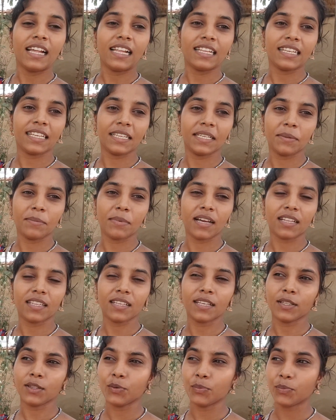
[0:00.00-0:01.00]
लेकिन ये बात
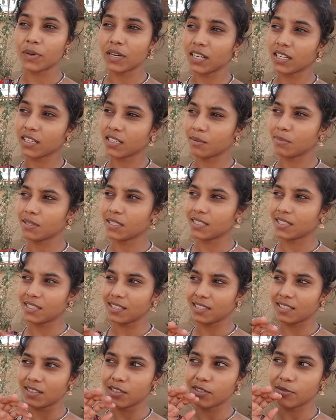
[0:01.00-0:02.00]
है कि दोपहर का बस
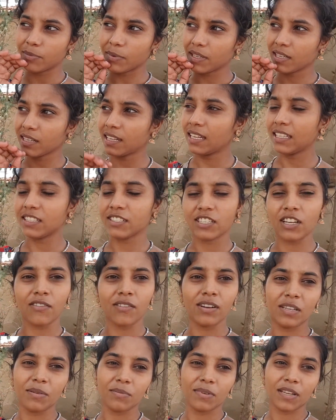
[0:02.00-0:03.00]
दोपहर के लिए
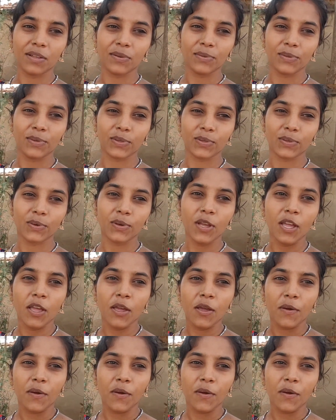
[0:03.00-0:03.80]
चावल नहीं बने हैं दोस्तों